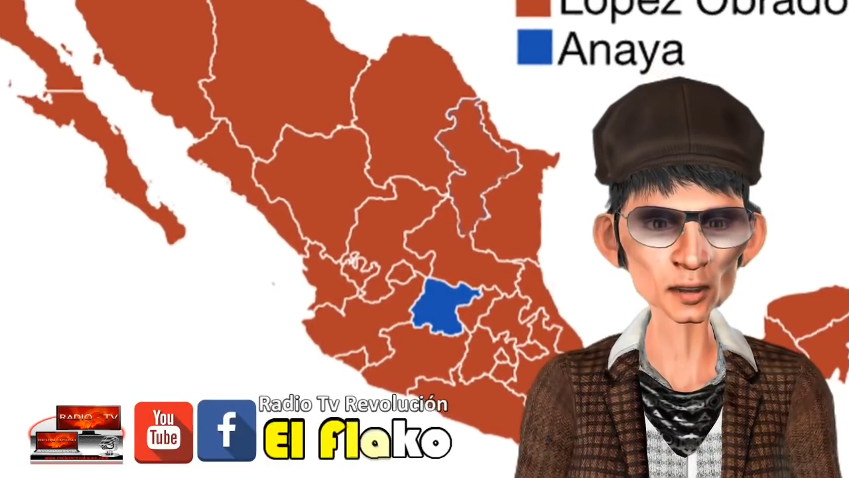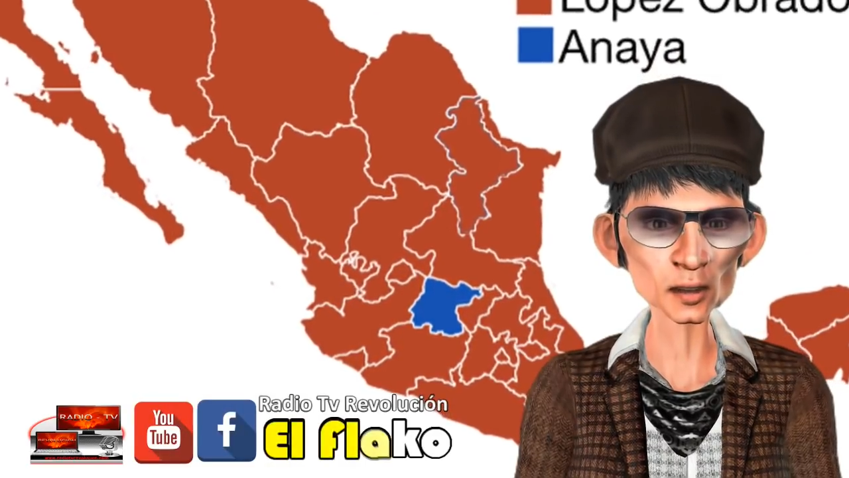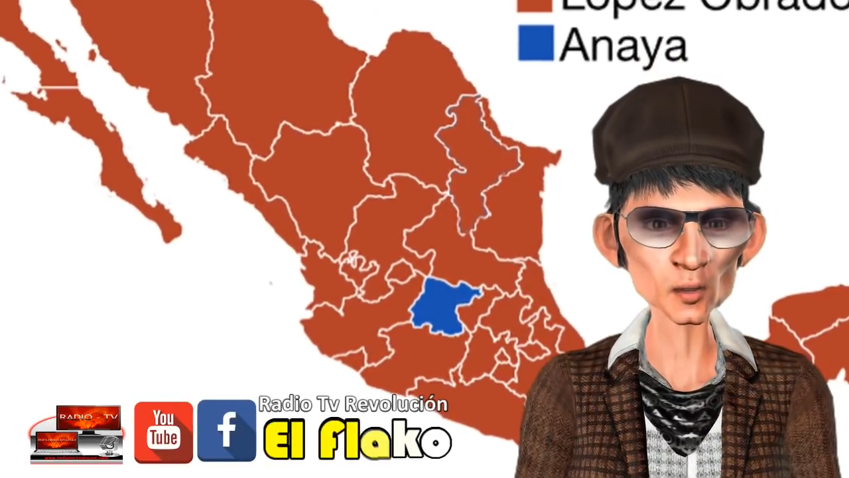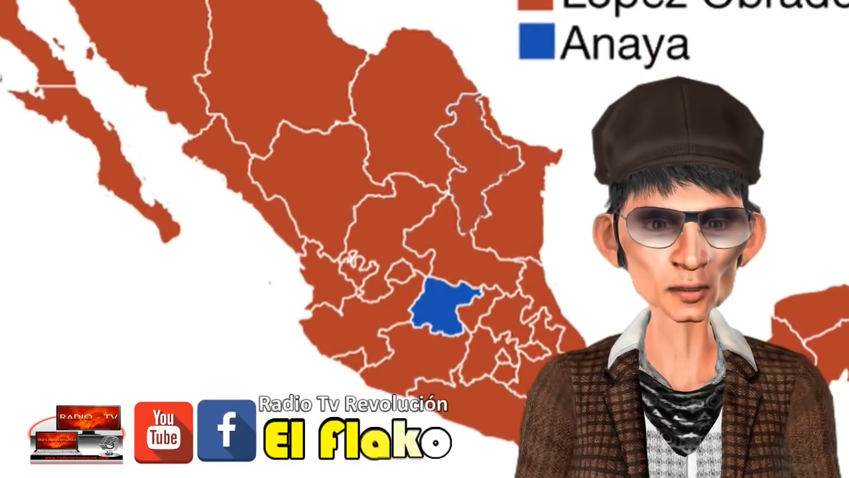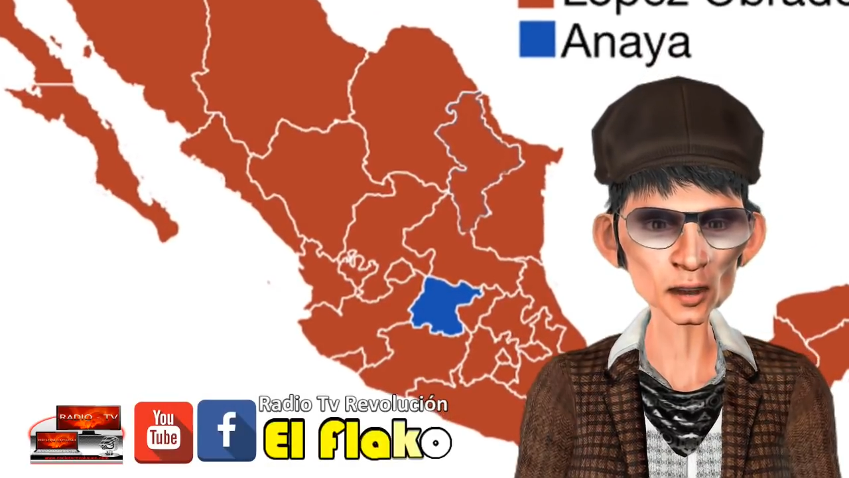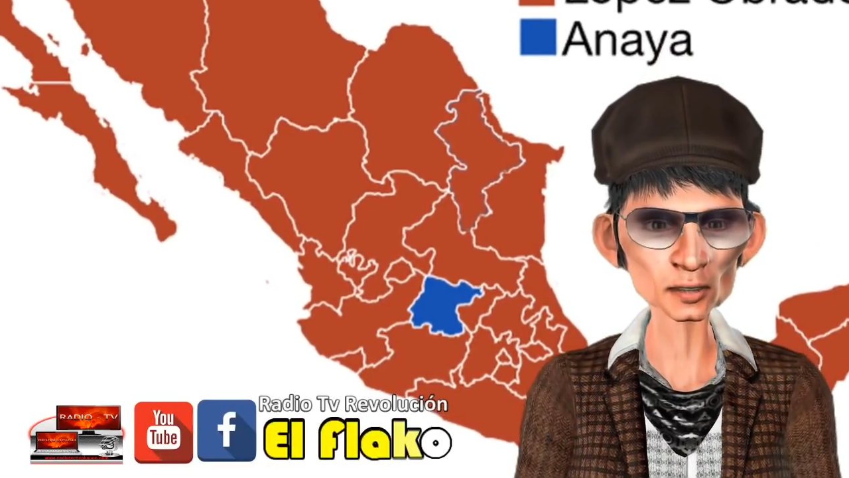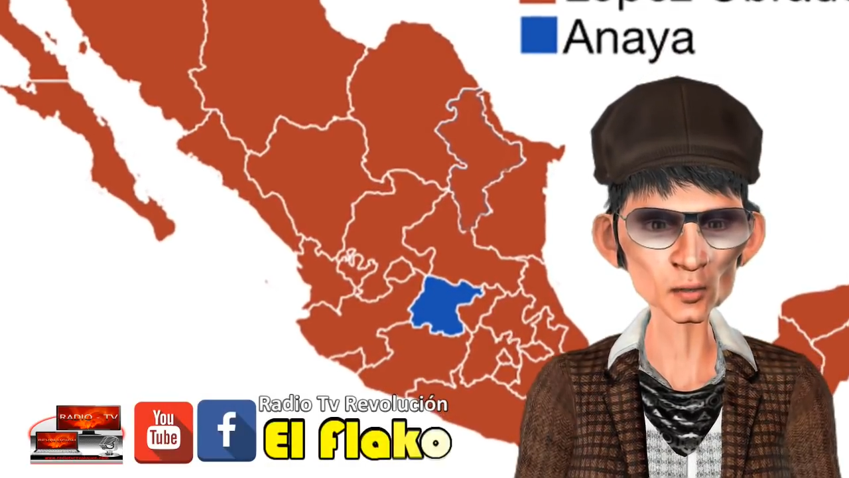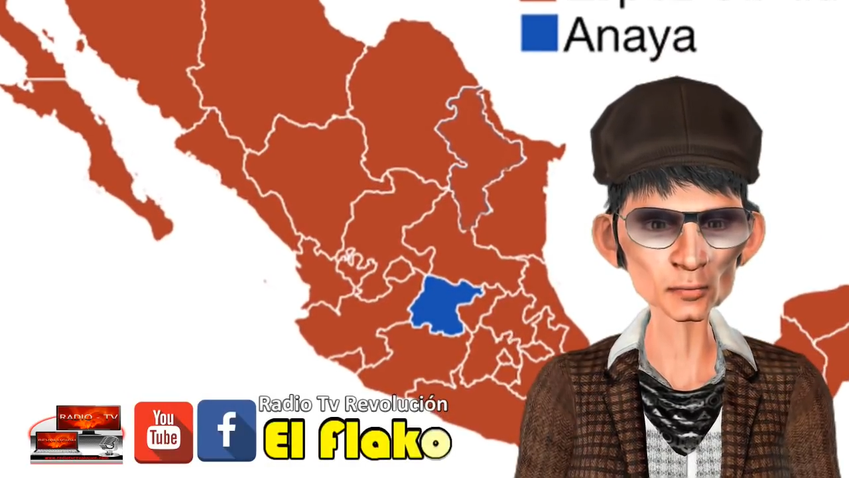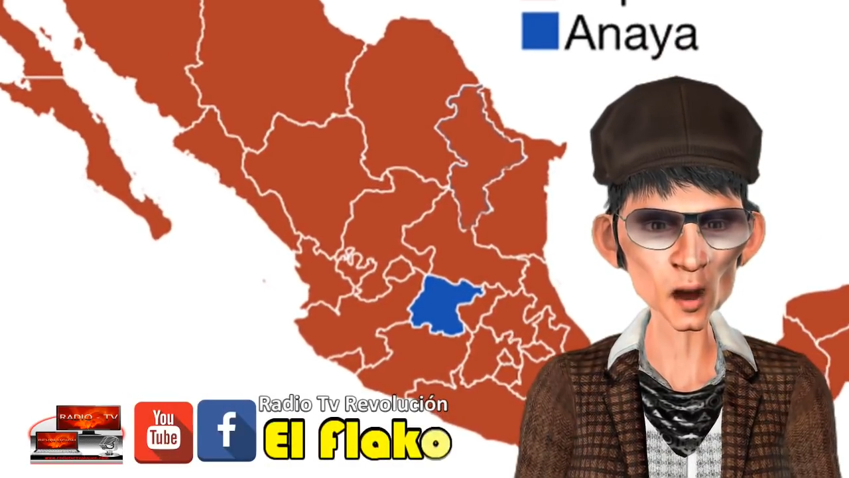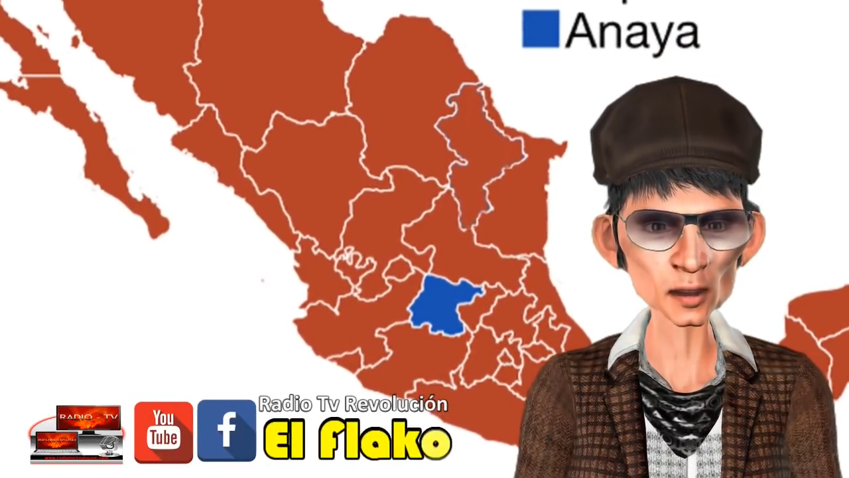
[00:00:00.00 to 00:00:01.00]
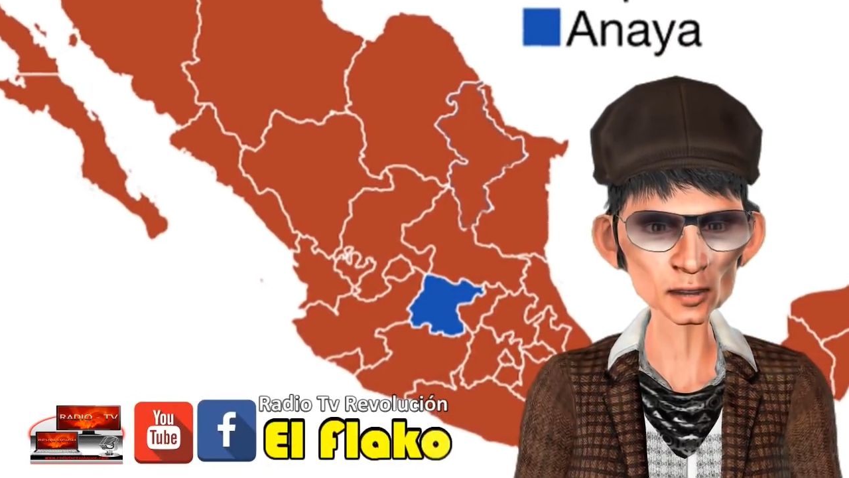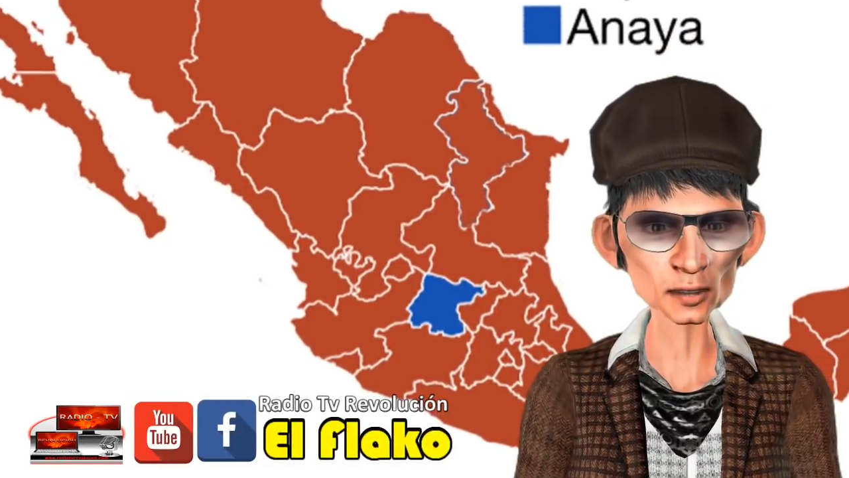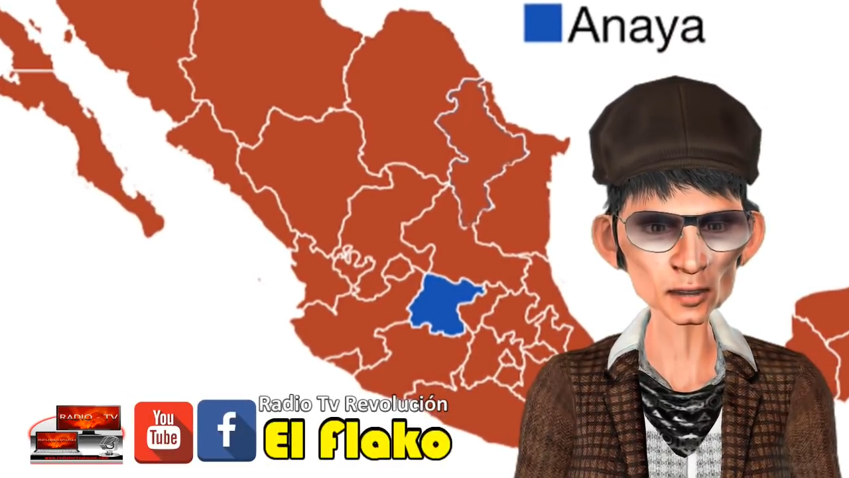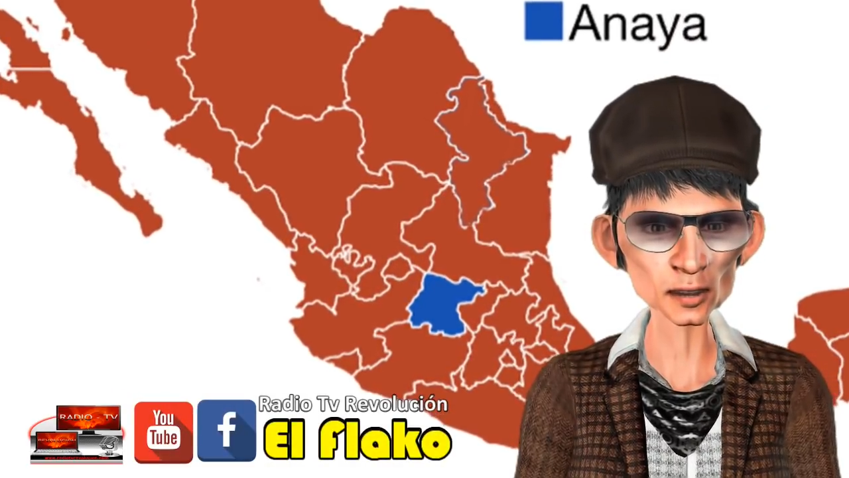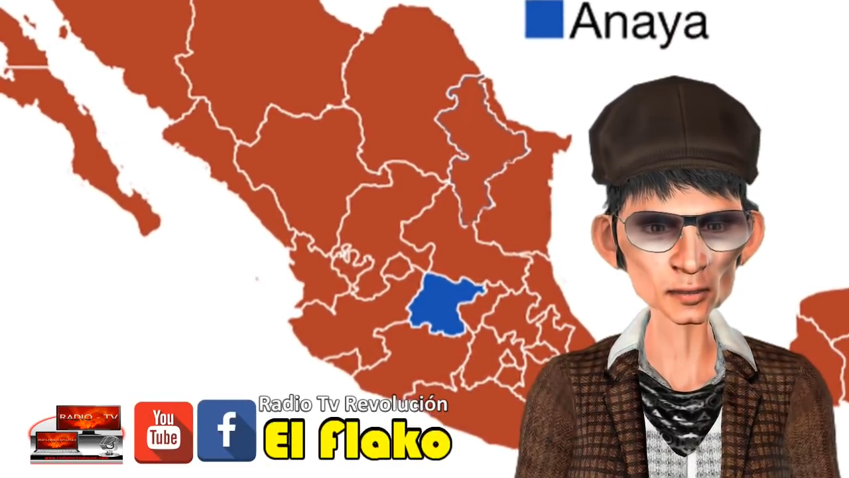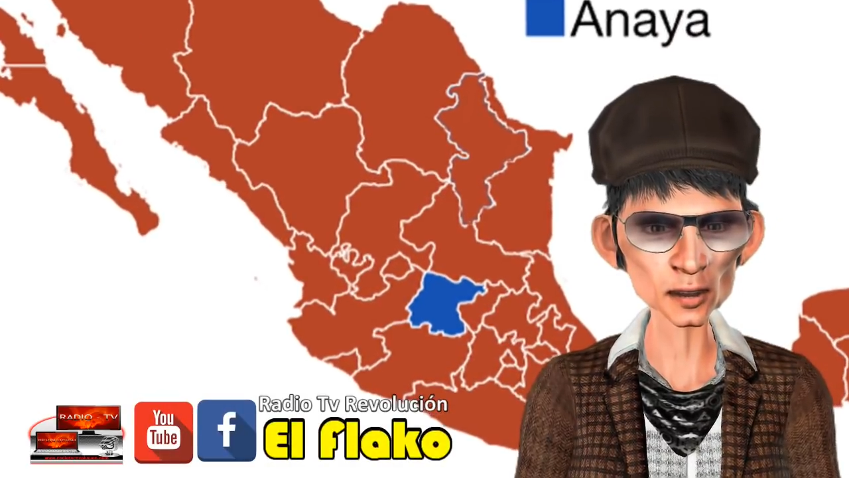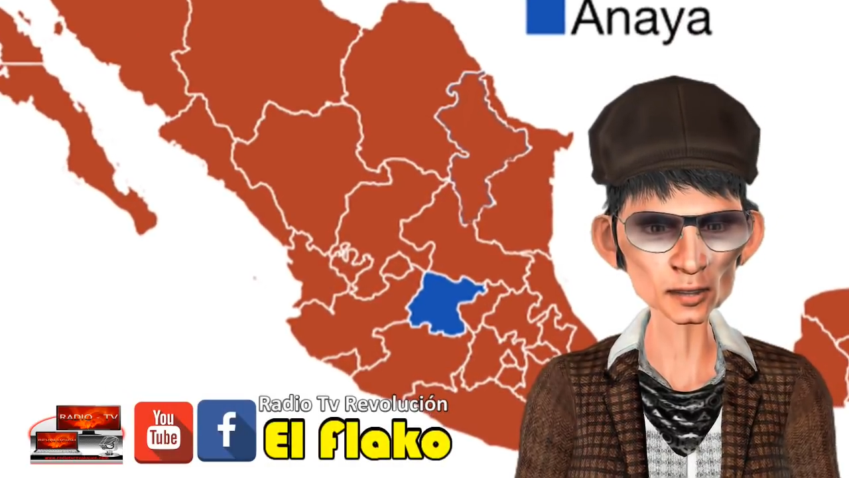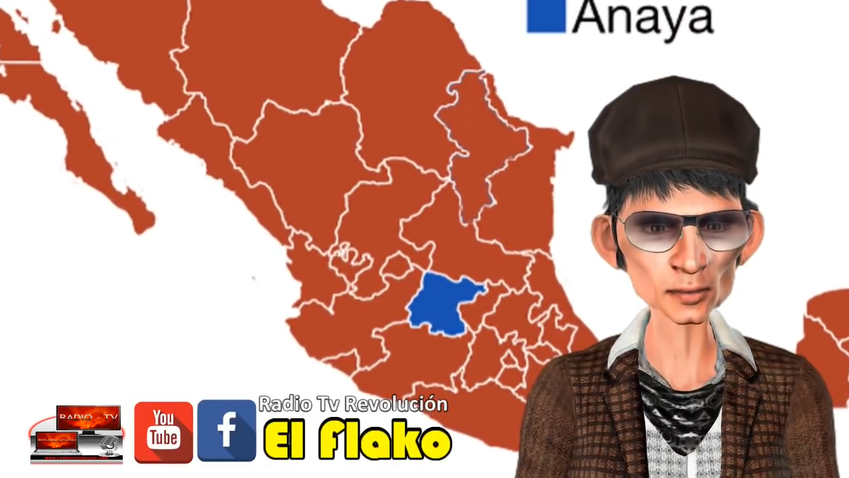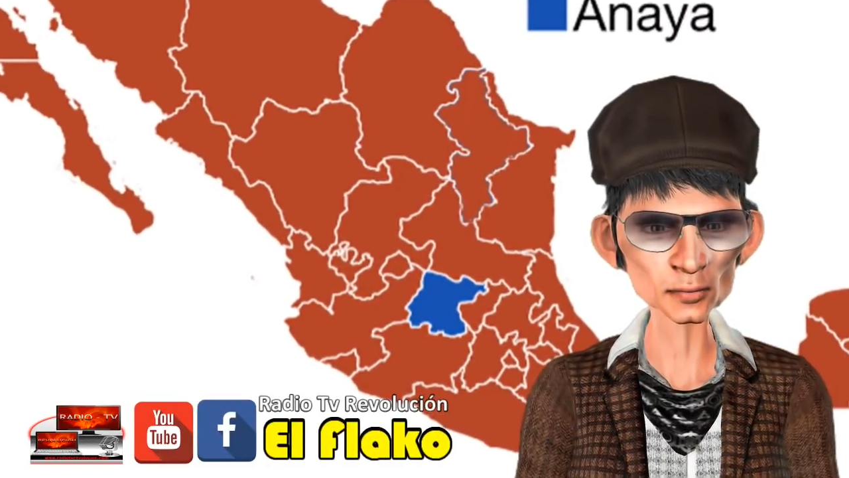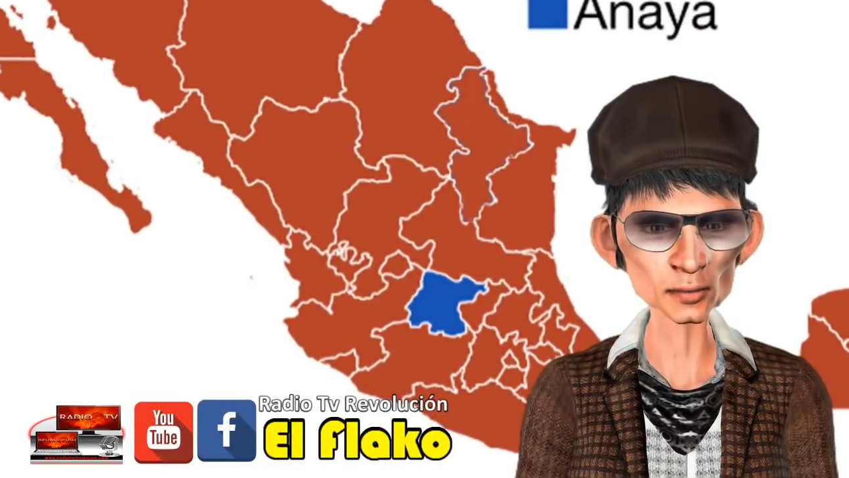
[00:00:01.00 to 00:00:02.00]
definió el resultado de las elecciones,